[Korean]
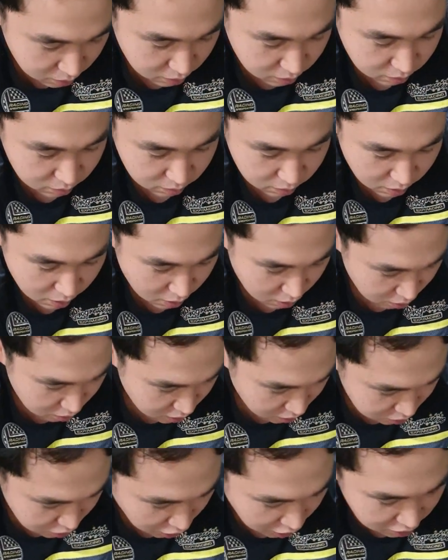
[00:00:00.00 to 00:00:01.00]
어
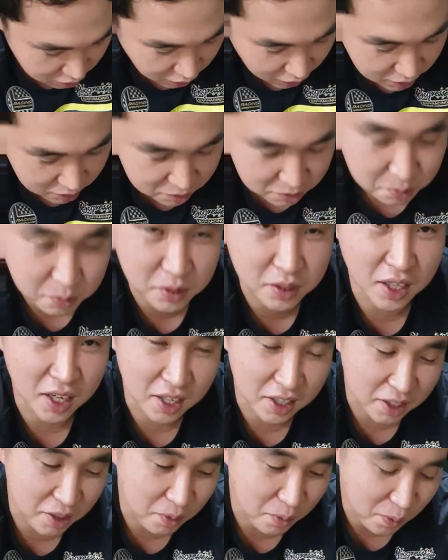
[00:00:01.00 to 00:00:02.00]
그냥 촬영 안 했습니다.
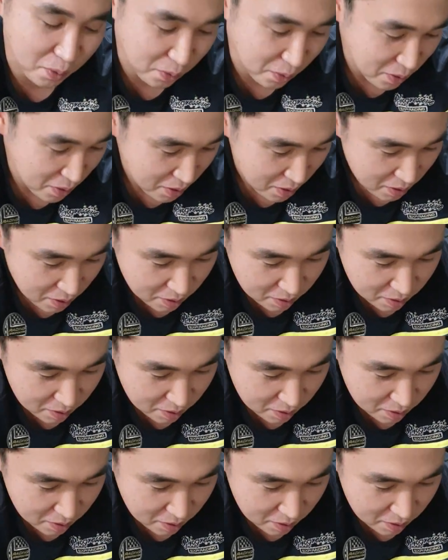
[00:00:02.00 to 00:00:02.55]
안 하고